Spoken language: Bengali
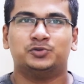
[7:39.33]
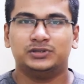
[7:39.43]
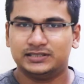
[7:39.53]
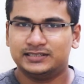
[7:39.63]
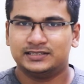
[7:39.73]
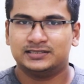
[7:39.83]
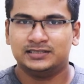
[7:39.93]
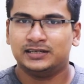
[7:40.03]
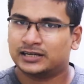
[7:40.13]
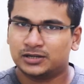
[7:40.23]
টোয়েন্টি
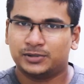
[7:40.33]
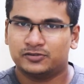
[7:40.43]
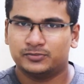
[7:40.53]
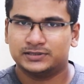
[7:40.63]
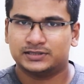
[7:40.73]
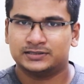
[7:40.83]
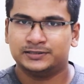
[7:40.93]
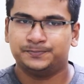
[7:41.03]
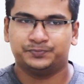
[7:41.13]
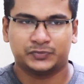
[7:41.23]
সিক্সটি একটা পারফরমেন্স
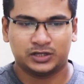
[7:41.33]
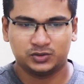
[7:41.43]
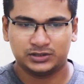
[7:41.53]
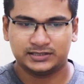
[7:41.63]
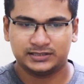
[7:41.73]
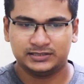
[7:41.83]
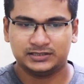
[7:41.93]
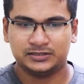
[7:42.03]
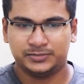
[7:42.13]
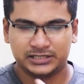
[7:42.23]
আছে টোয়েন্টি সিক্সটির
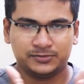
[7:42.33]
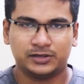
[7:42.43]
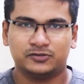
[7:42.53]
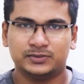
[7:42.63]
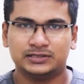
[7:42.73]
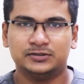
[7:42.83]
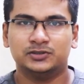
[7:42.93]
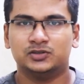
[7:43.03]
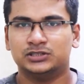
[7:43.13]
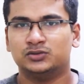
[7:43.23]
এর চেয়ে বেশি পারফরমেন্স
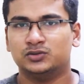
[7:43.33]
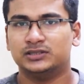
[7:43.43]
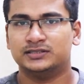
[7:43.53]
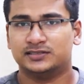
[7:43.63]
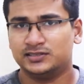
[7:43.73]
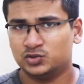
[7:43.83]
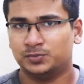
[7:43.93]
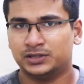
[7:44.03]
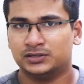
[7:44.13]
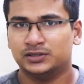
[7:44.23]
দিবে হচ্ছে টোয়েন্টি সিক্সটি
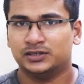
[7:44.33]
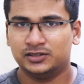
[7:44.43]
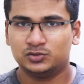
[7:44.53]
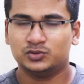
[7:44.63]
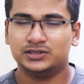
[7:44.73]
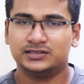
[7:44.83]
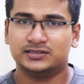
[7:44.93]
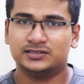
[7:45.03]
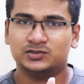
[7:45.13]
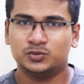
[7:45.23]
সুপার কিন্তু টোয়েন্টি
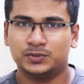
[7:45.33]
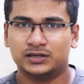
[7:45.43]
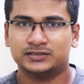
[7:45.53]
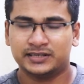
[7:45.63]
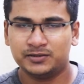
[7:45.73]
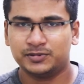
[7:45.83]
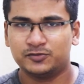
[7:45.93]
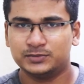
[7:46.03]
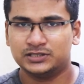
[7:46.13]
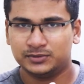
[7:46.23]
সিক্সটি সুপার সেম
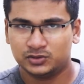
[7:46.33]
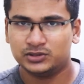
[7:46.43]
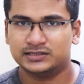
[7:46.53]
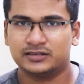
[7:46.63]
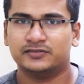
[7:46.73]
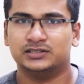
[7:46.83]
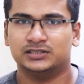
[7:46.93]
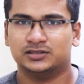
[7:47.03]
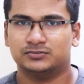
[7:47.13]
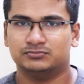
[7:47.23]
পারফরমেন্স দিবে টোয়েন্টি
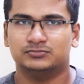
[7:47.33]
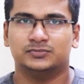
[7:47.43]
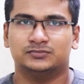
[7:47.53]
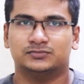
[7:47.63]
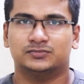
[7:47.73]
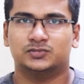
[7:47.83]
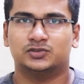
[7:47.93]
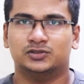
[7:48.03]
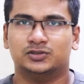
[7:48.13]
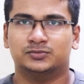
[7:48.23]
সেভেন্টির
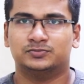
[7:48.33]
সো